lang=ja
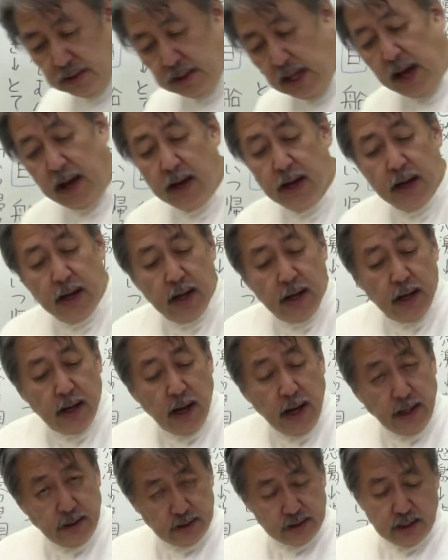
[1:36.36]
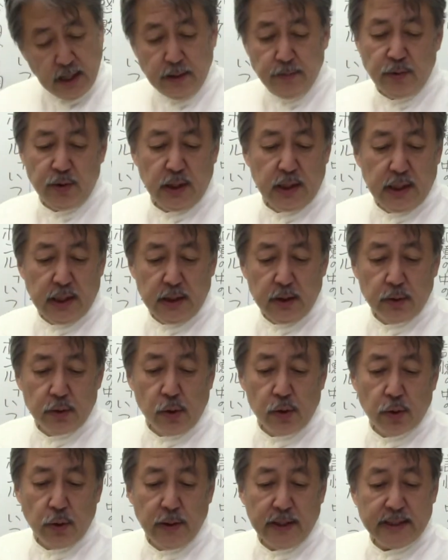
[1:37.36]
さあ、ある寒い日の
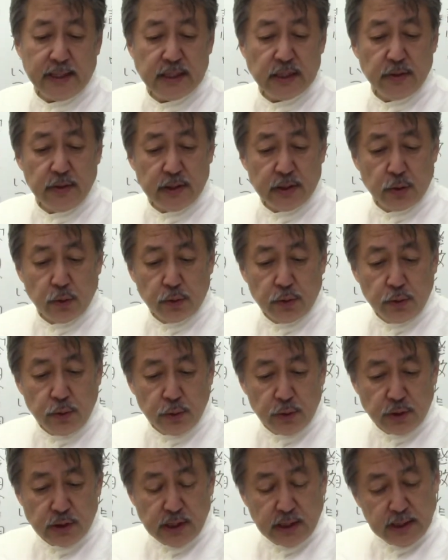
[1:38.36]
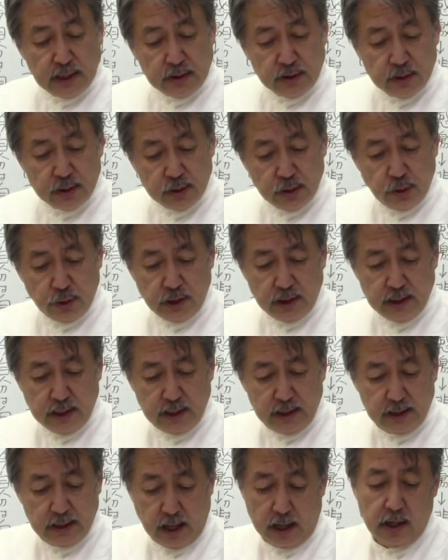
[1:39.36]
午後、私は食後の茶でくつろいで
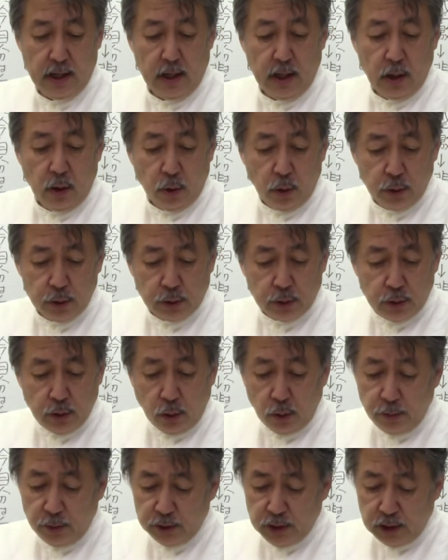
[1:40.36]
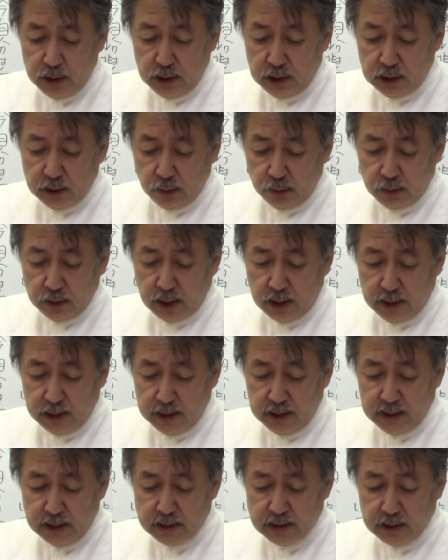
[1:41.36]
いた。お、表に人の気
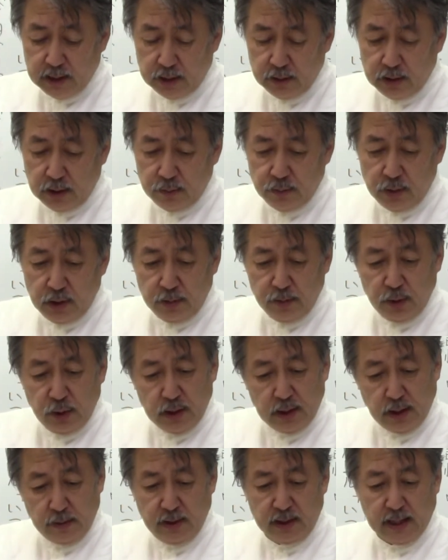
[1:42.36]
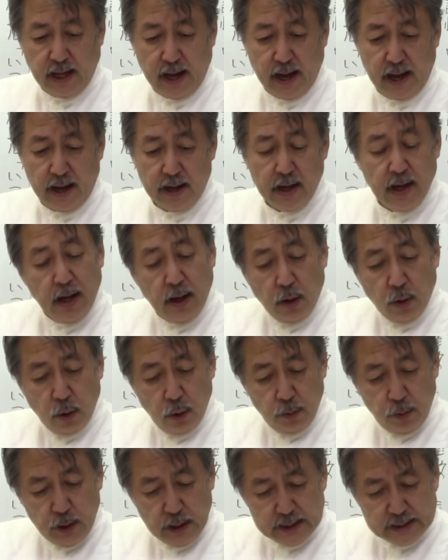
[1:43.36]
配がしたので振り向いてみた。
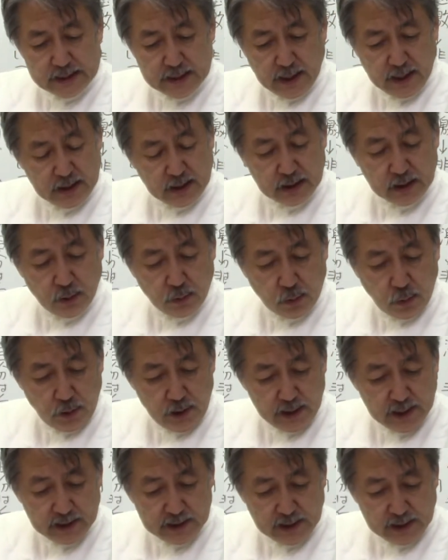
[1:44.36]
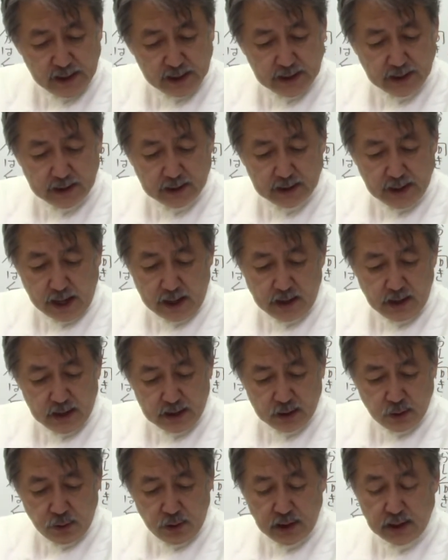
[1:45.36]
思わずあっと声がでかかった。
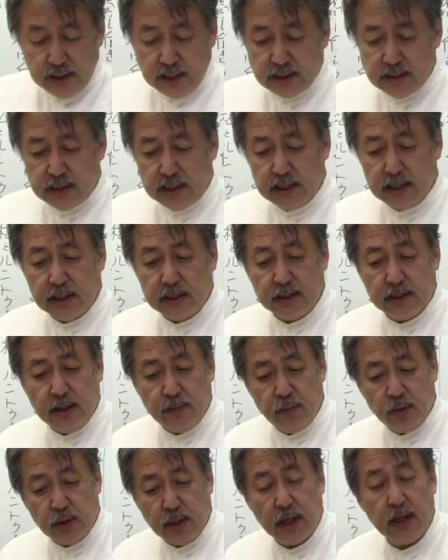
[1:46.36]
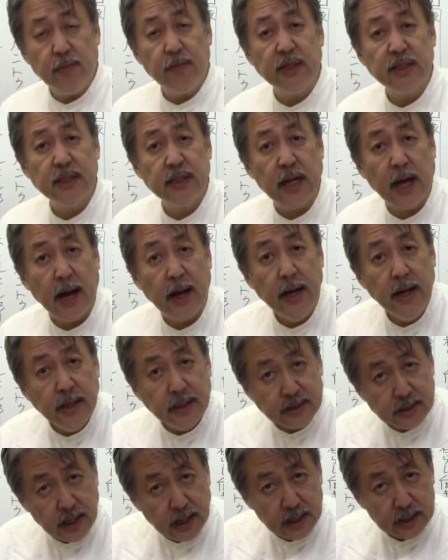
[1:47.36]
急いで立ち上がって迎えました。
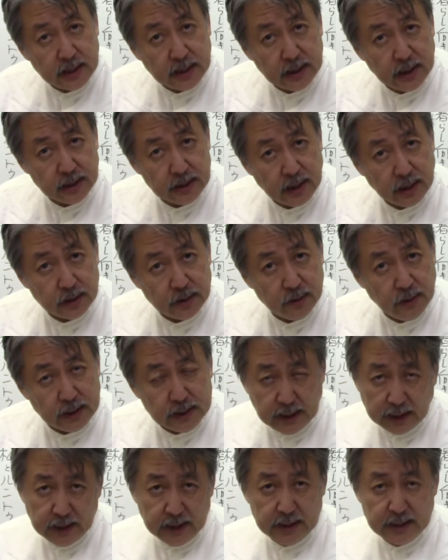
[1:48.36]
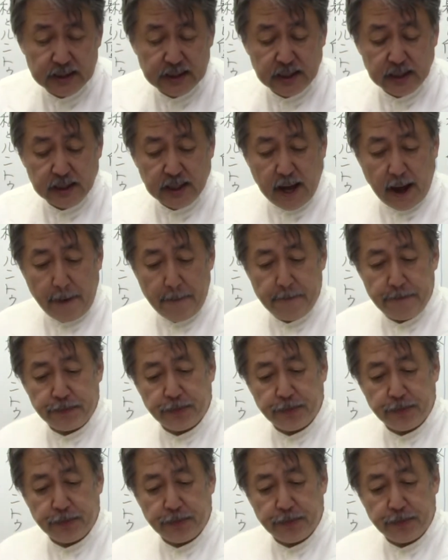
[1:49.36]
さあ、来た客は誰でしたか